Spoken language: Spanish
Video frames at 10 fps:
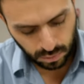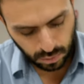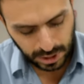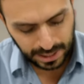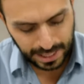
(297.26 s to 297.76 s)

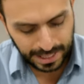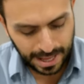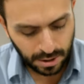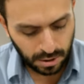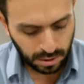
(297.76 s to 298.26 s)
un
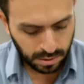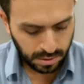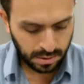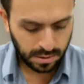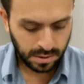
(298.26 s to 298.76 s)
indicador
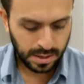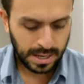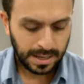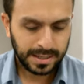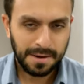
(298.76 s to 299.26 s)

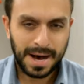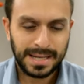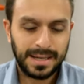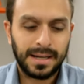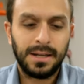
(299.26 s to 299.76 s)
que va a
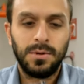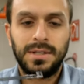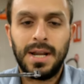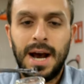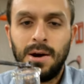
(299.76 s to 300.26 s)
hacer que
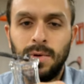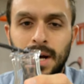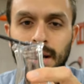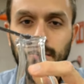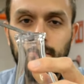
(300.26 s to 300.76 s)
nuestra
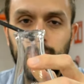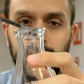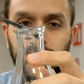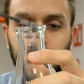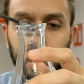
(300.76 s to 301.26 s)
agua
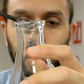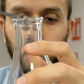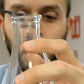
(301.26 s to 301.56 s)
pinte de un